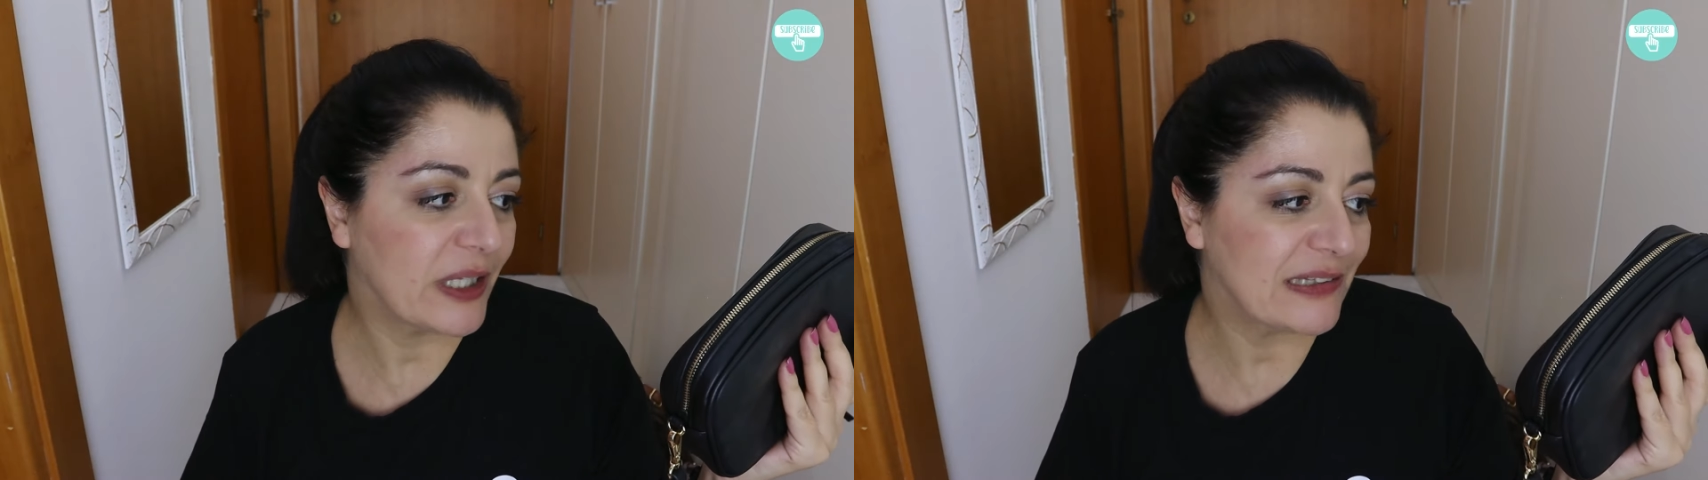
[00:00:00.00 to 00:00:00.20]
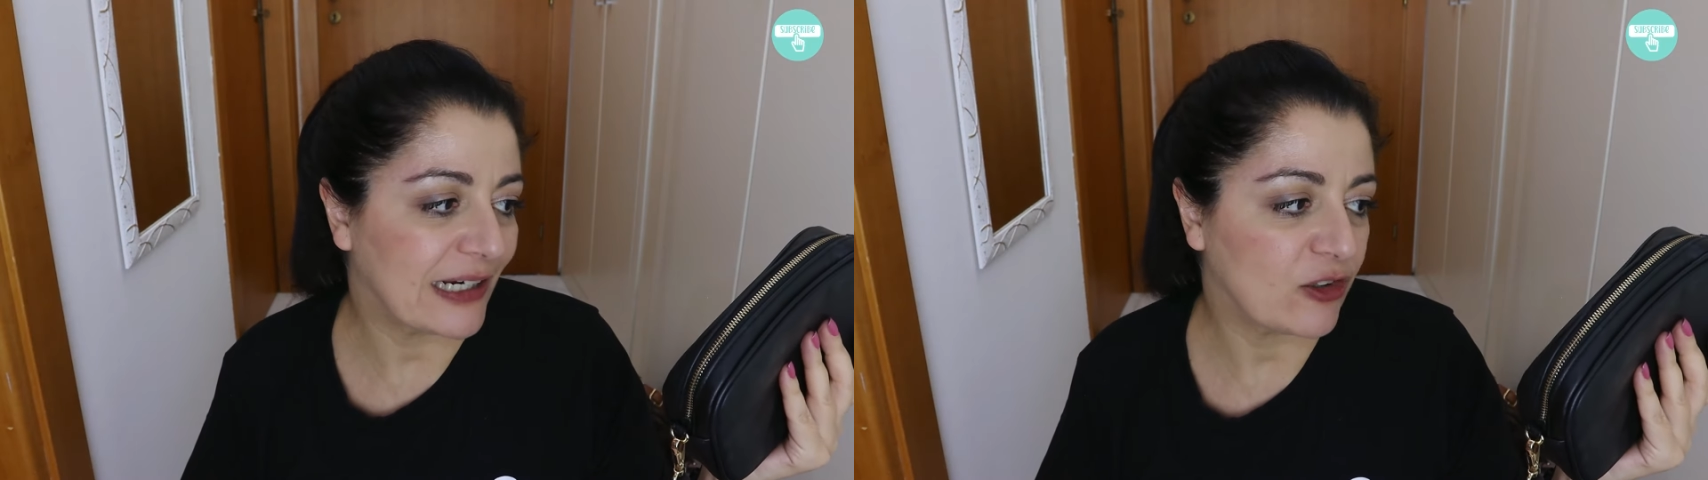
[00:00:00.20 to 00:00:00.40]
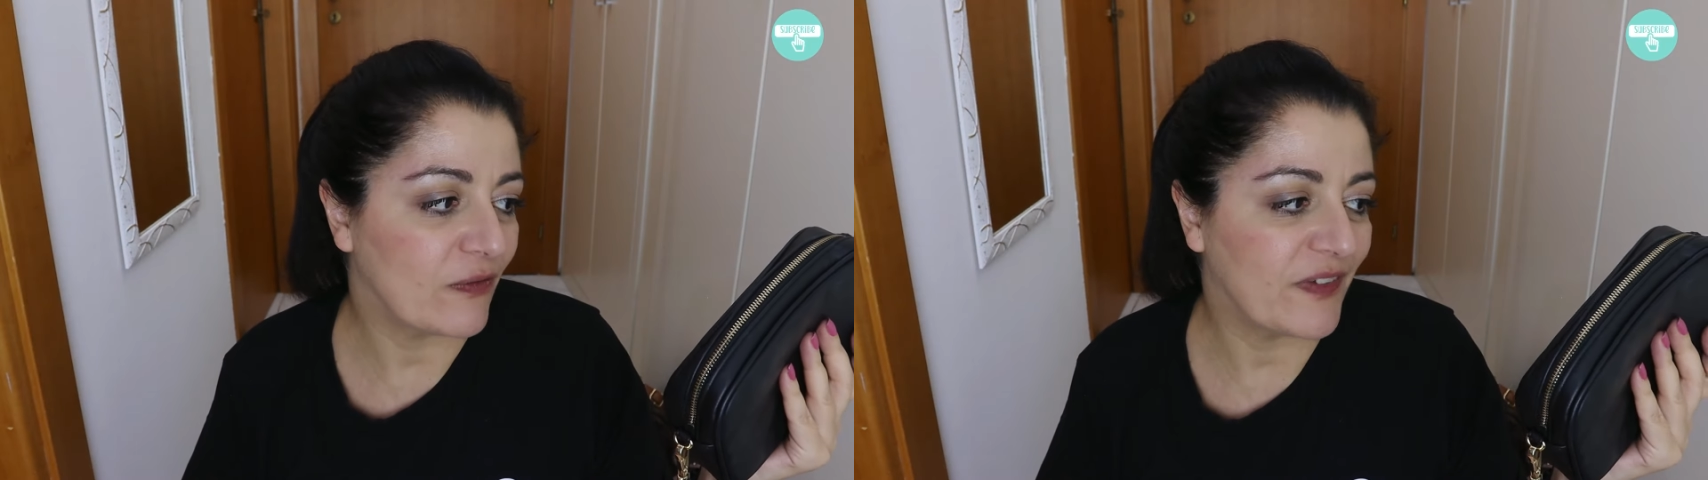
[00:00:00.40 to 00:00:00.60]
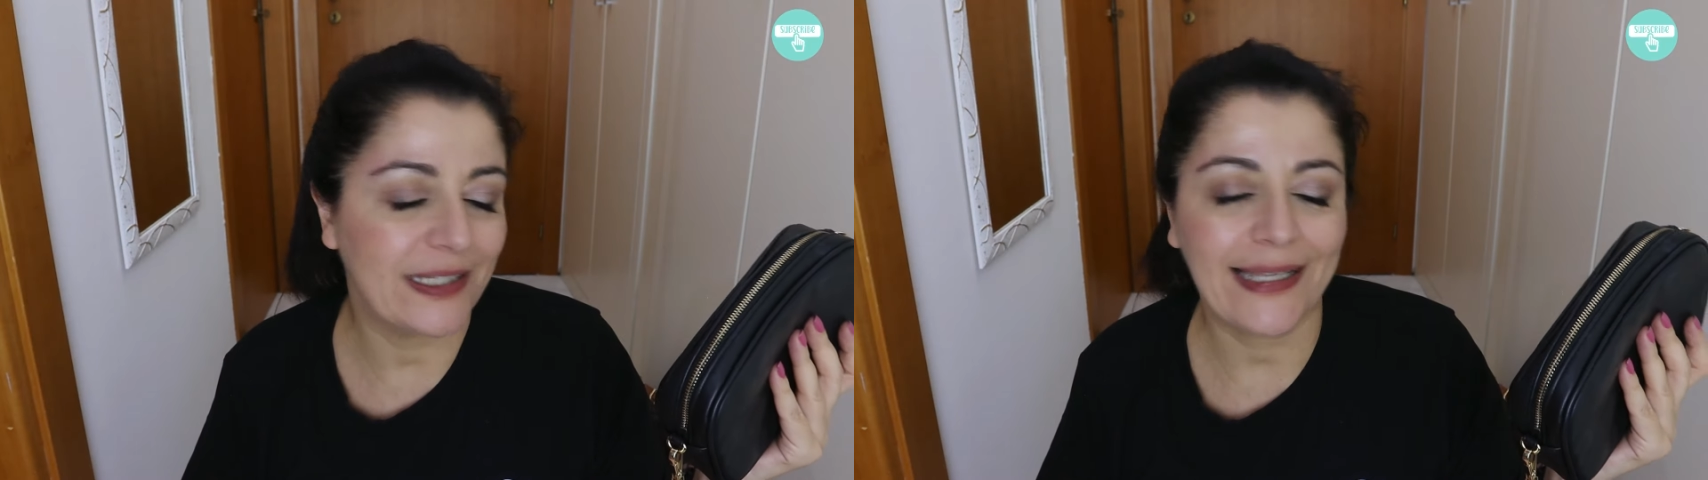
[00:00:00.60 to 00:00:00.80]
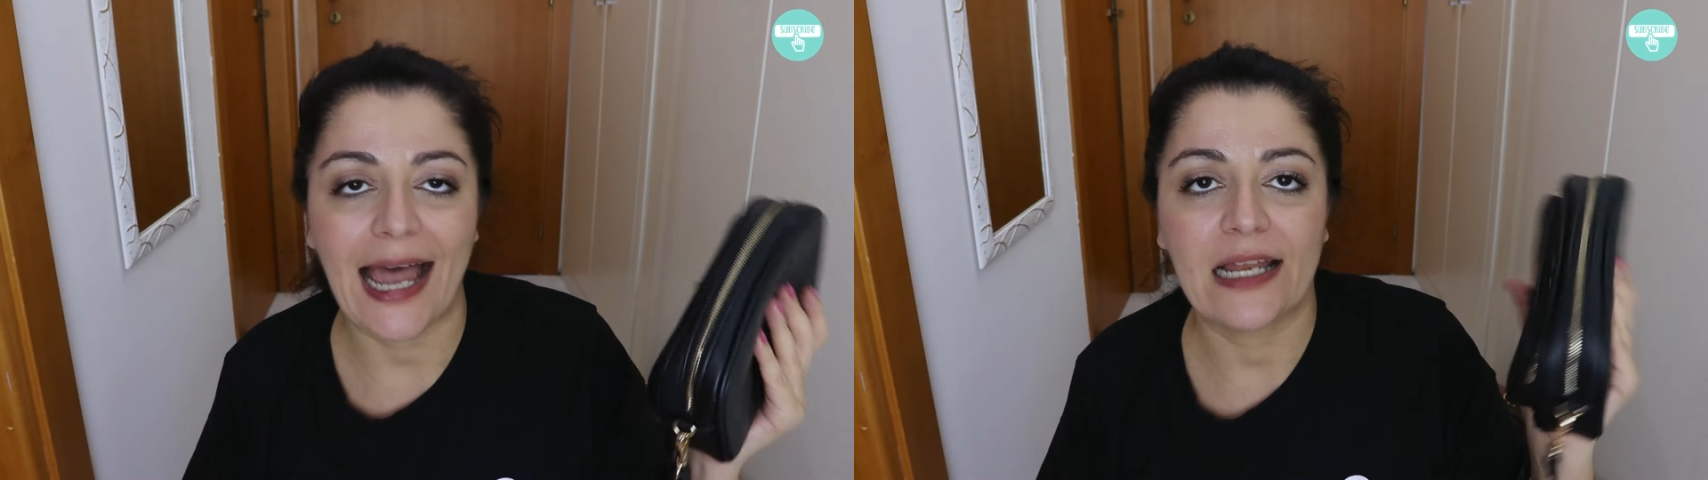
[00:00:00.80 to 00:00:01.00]
entrato il
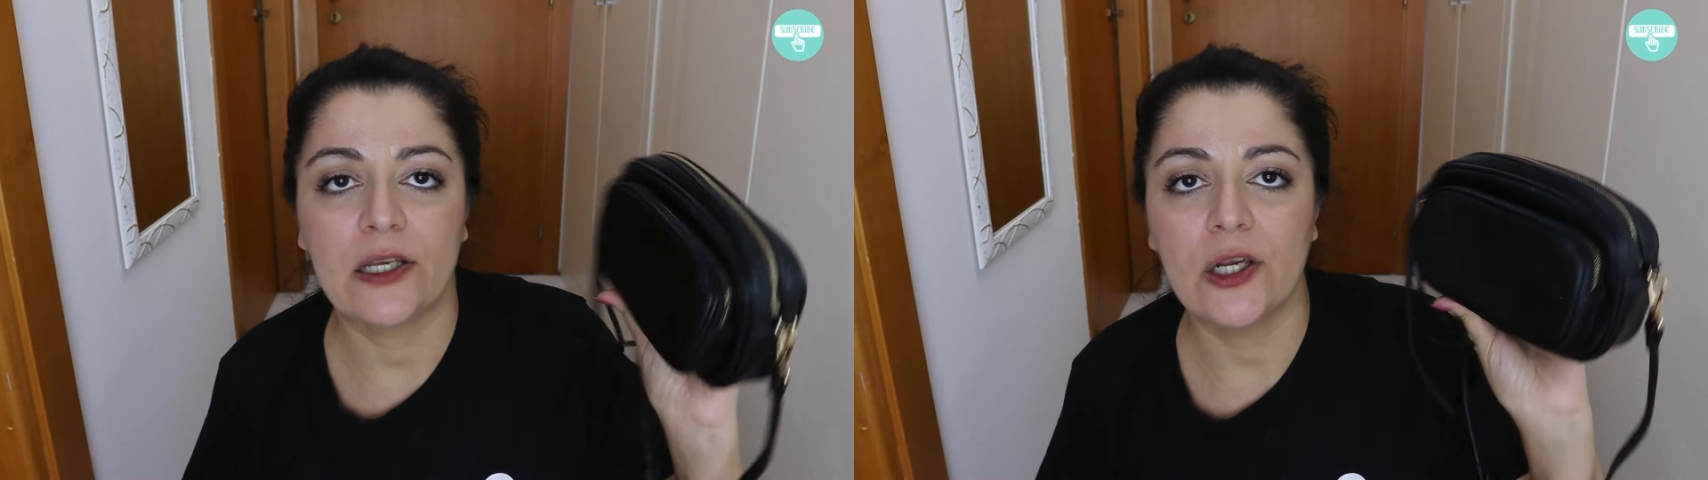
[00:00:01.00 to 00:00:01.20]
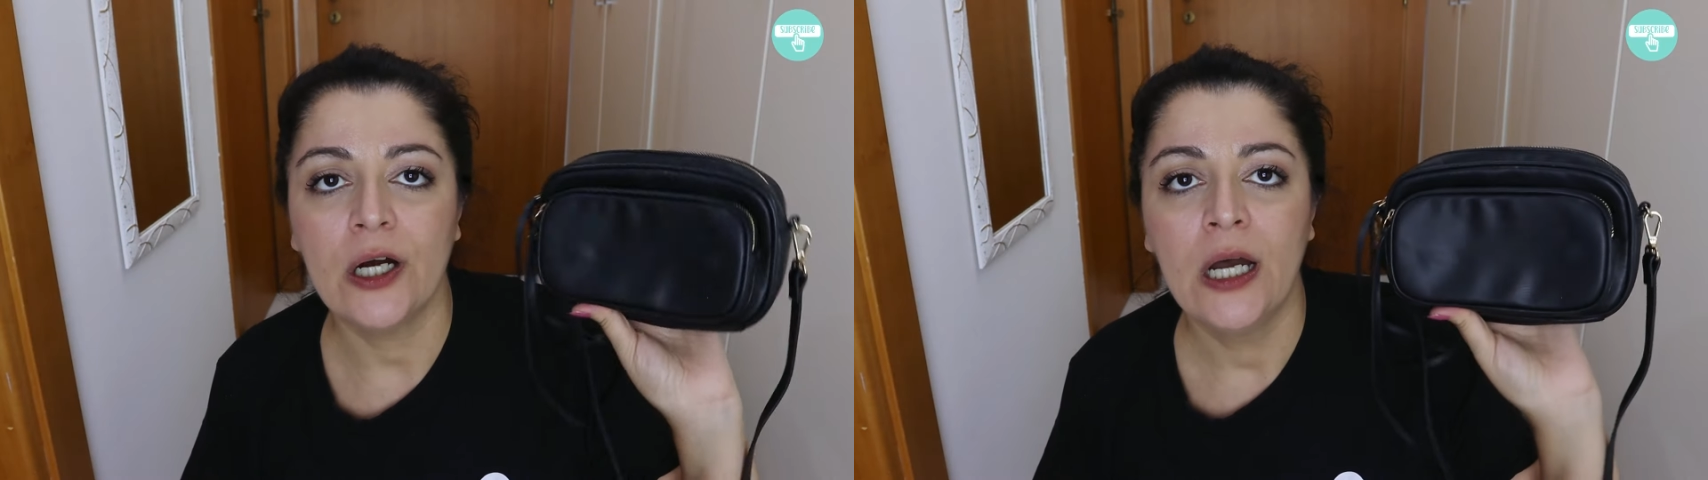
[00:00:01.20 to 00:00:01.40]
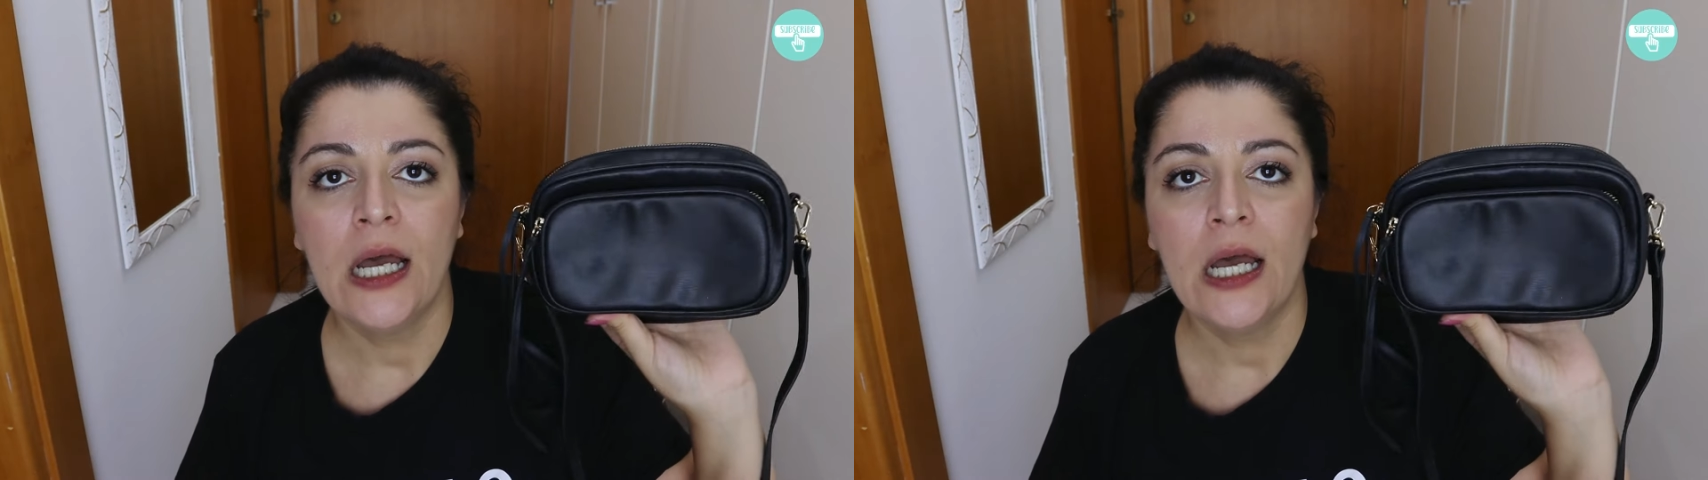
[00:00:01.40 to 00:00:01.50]
ventaglio,